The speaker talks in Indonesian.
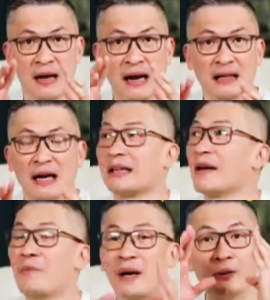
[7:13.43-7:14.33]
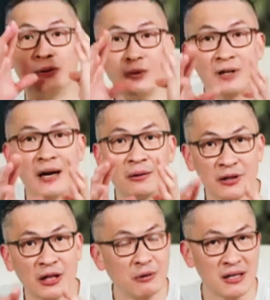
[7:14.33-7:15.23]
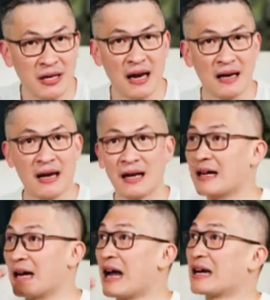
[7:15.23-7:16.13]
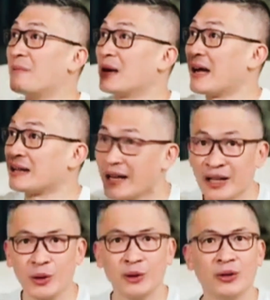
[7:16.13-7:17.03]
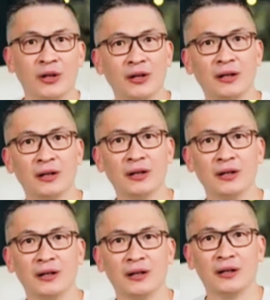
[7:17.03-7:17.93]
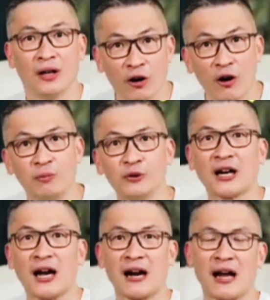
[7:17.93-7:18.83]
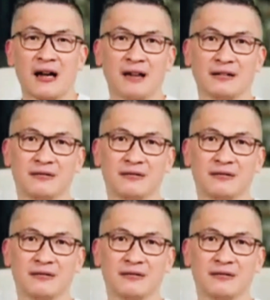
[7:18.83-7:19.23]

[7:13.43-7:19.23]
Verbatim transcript: kata-kata yang berguna untuk situasi Anda, dengan Anda menata itu, rohmu terarah.